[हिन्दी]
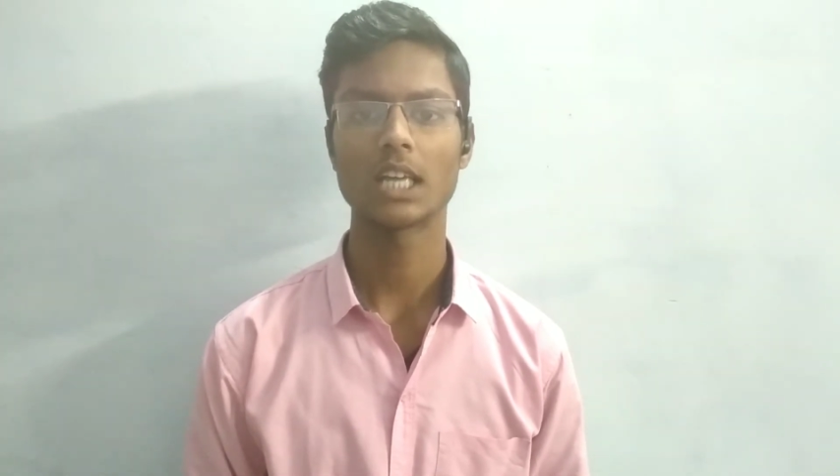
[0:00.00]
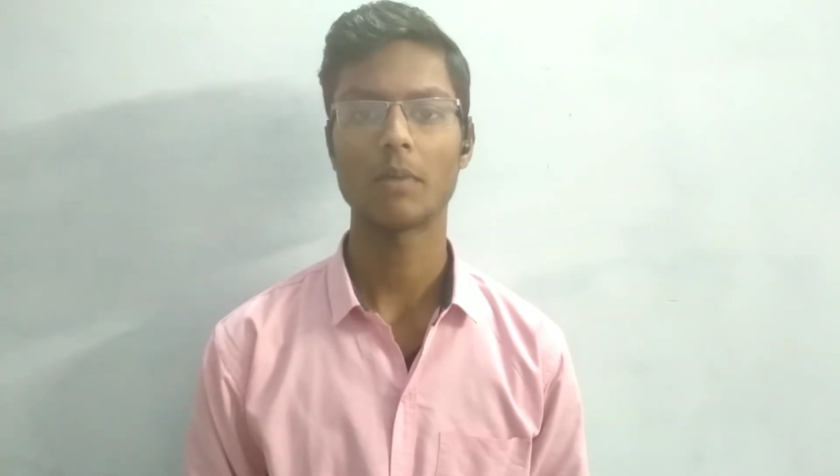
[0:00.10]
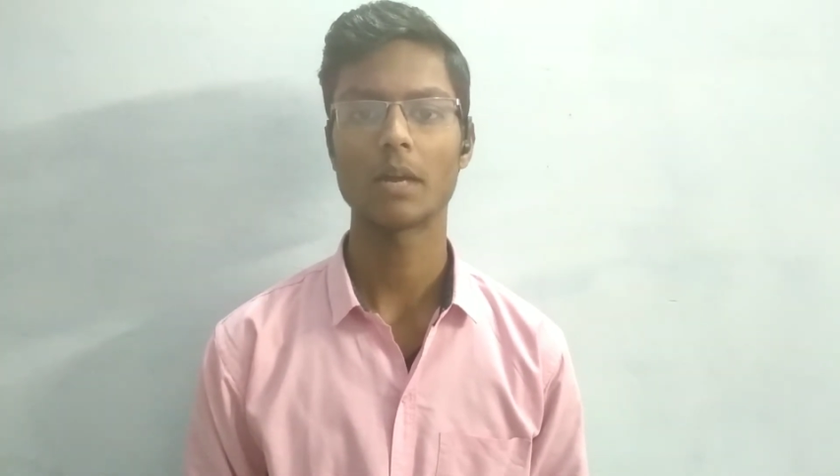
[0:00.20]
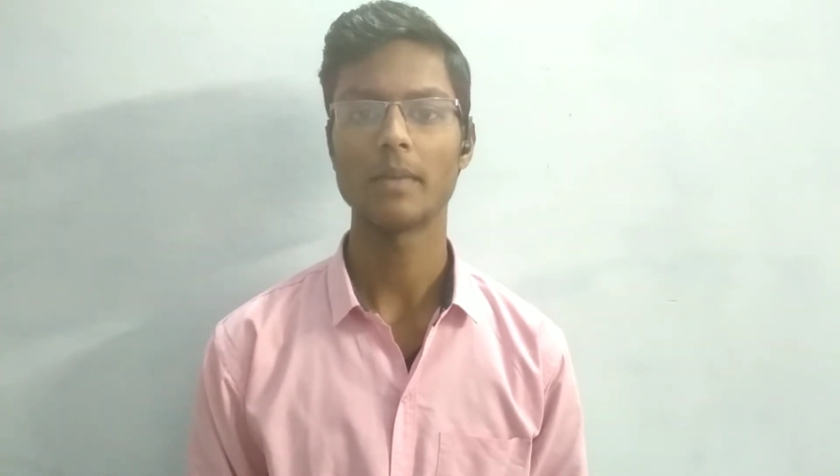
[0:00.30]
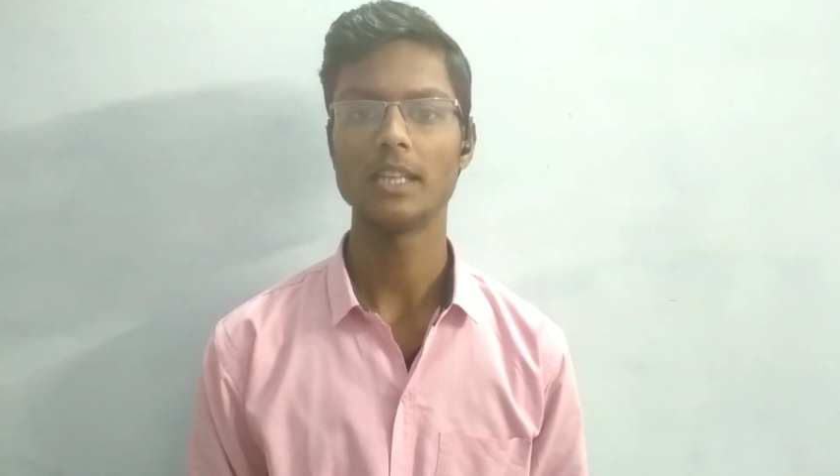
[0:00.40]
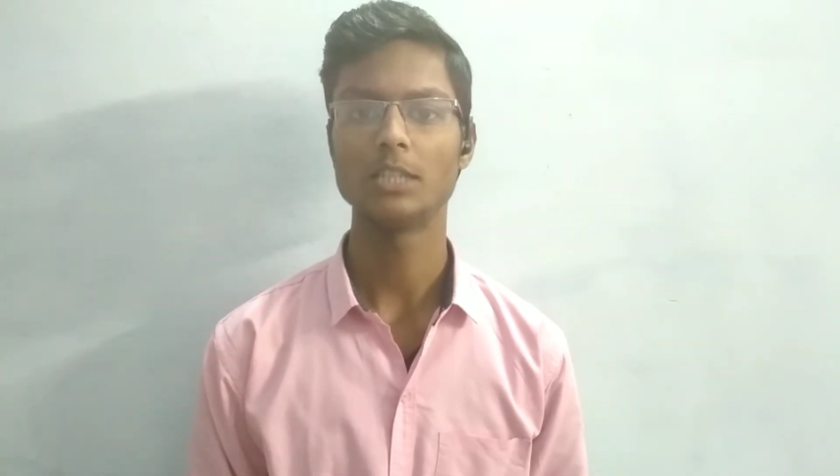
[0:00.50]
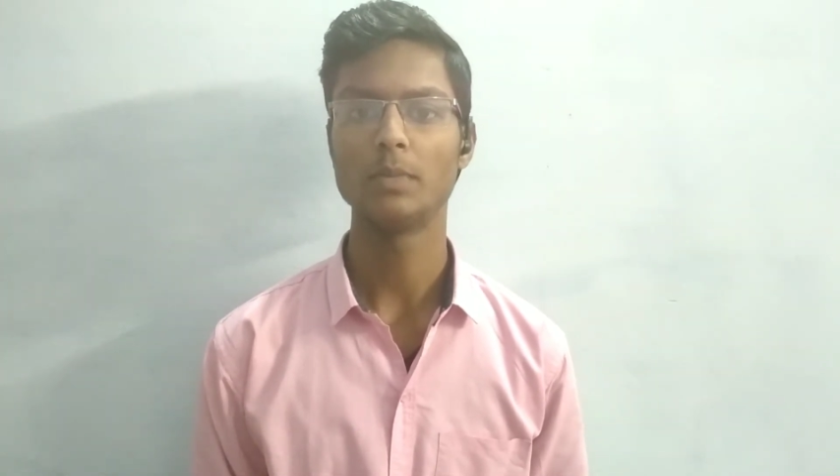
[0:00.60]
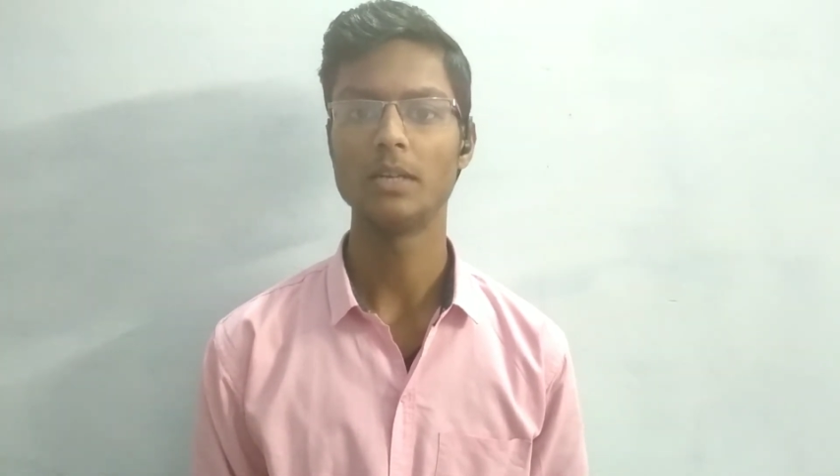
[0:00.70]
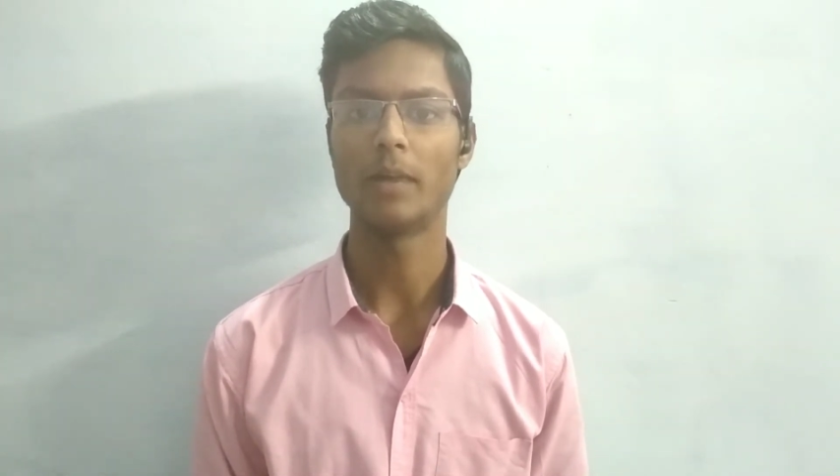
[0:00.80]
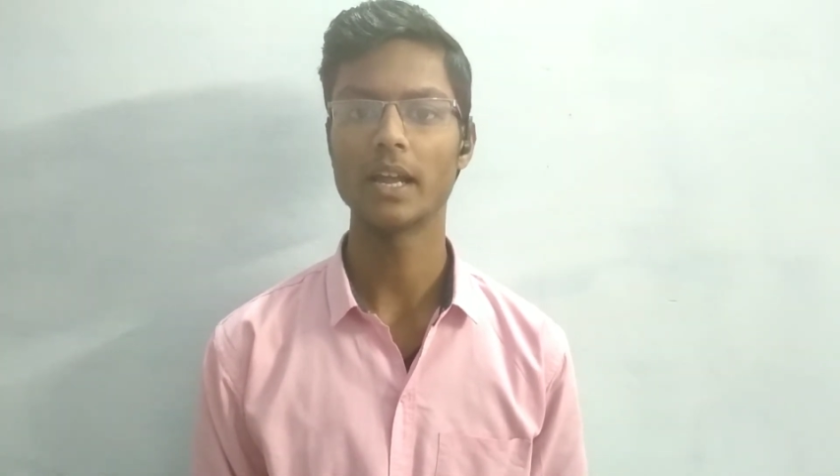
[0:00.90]
के बाद मेरी
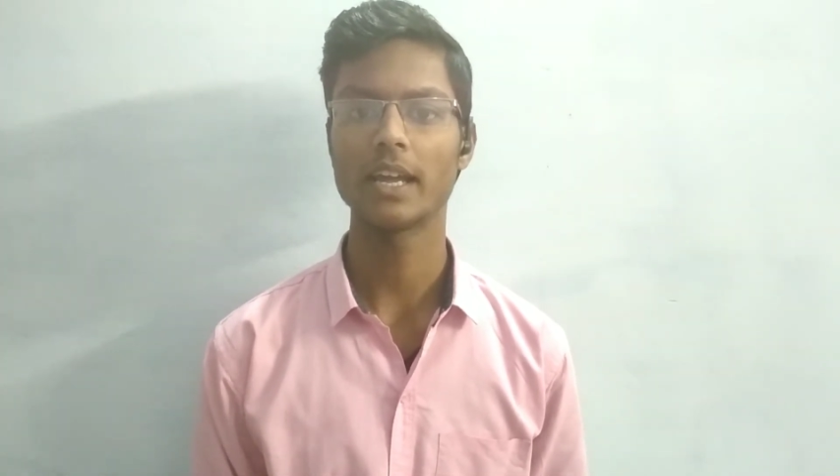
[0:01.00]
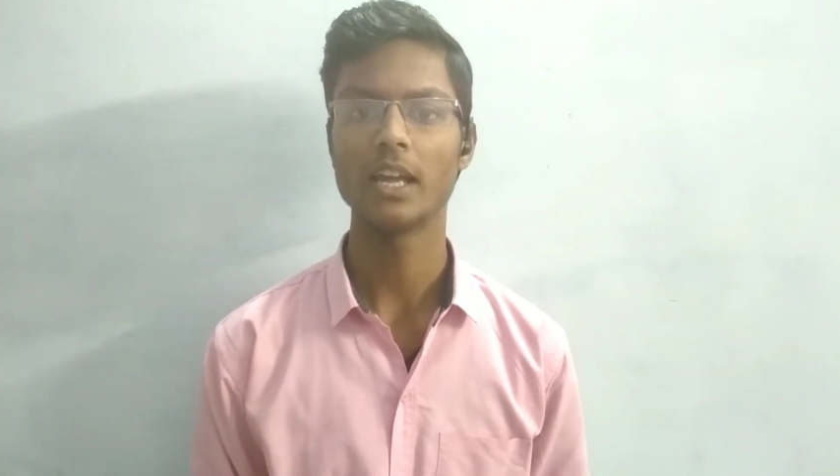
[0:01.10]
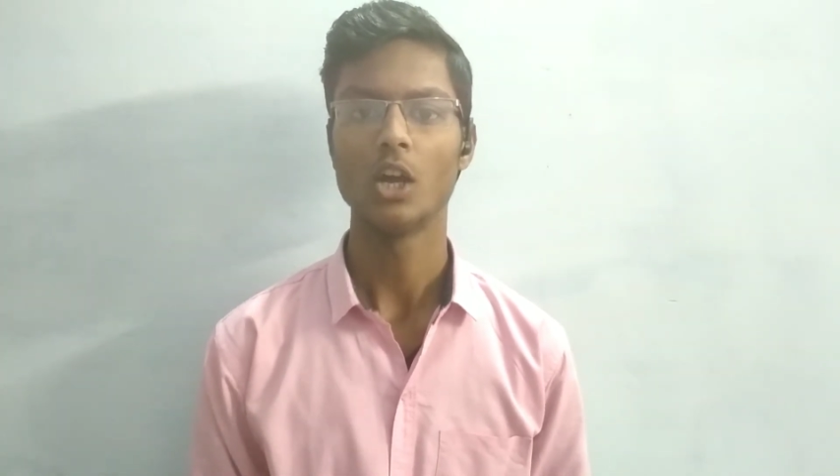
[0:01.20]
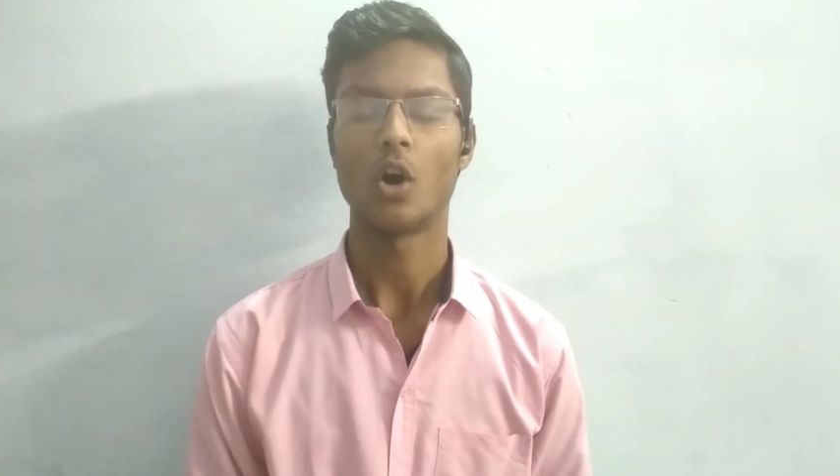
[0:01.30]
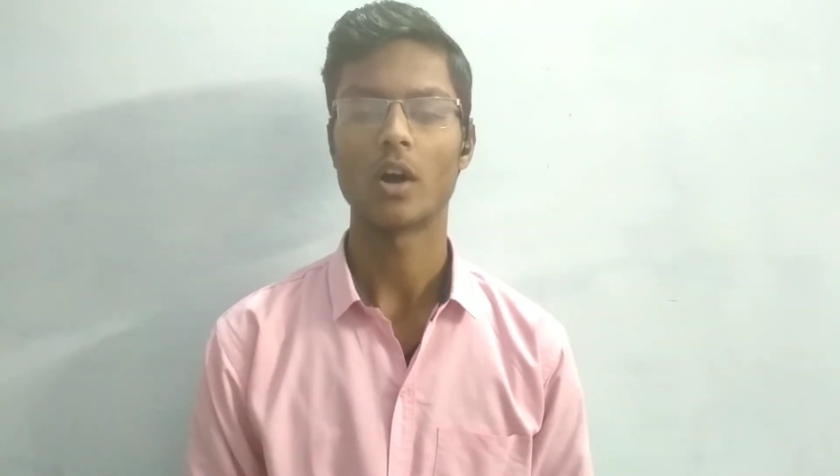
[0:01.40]
स्पीड बढ़ गई